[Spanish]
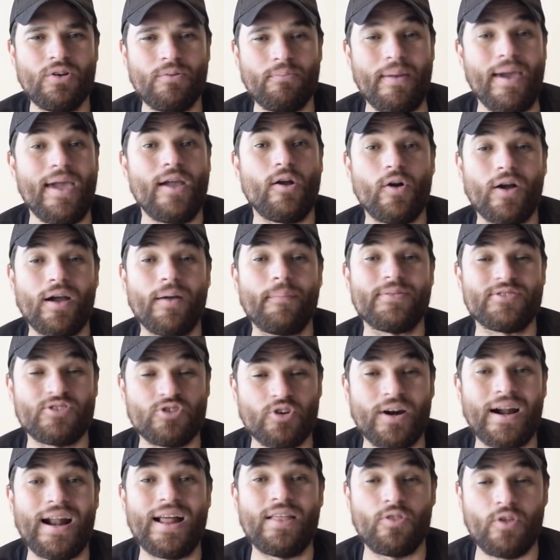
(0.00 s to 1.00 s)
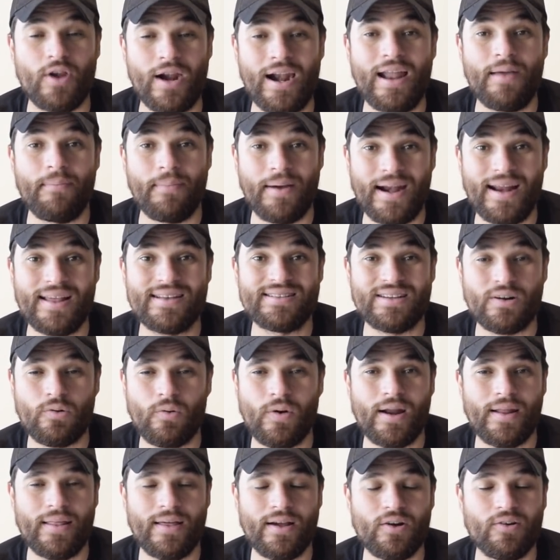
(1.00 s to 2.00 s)
México que empezó ganando en Alemania, ¿se
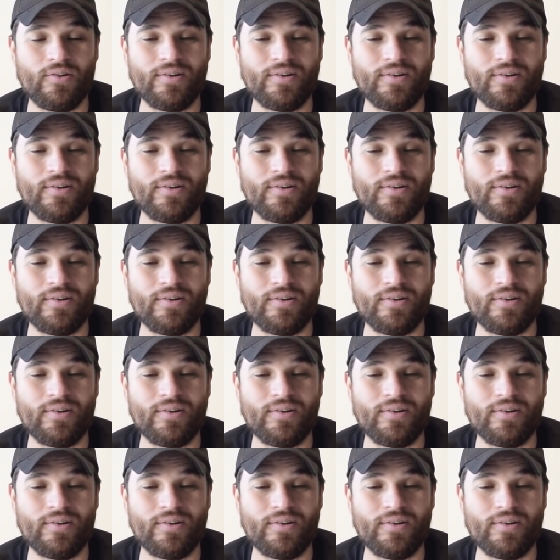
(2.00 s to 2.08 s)
acuerdan?